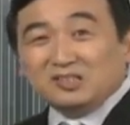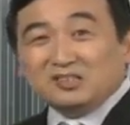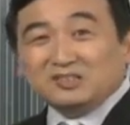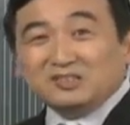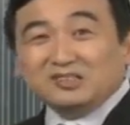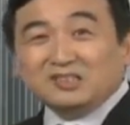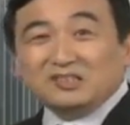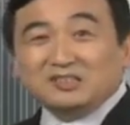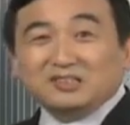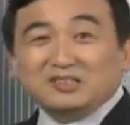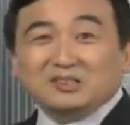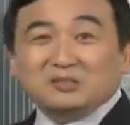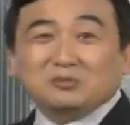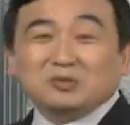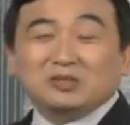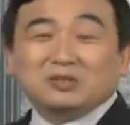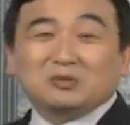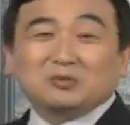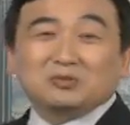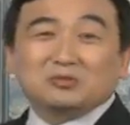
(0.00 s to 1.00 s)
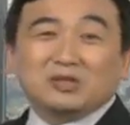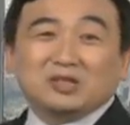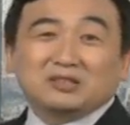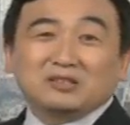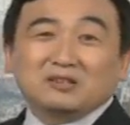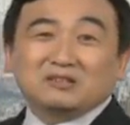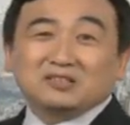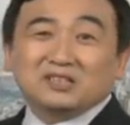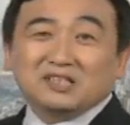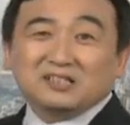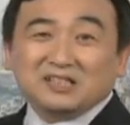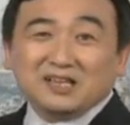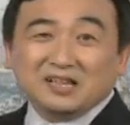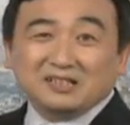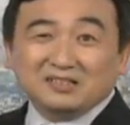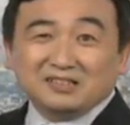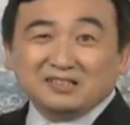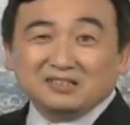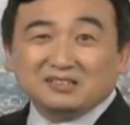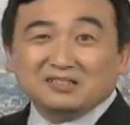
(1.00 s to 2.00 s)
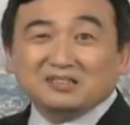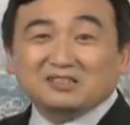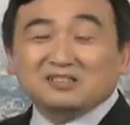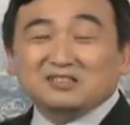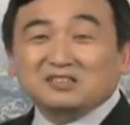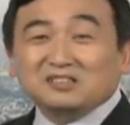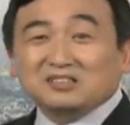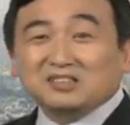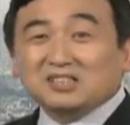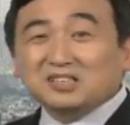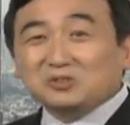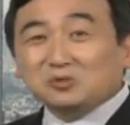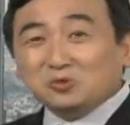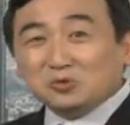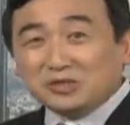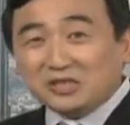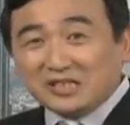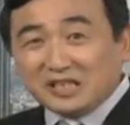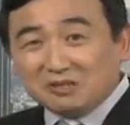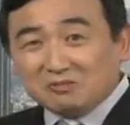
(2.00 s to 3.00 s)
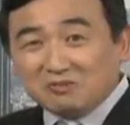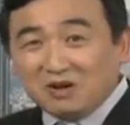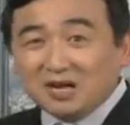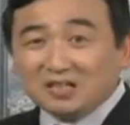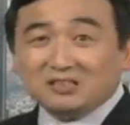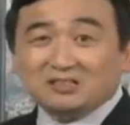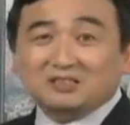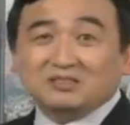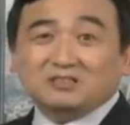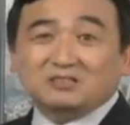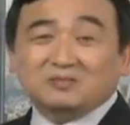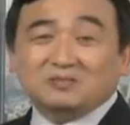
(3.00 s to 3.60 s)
那那对头算到现在，那正是青春年华的时候。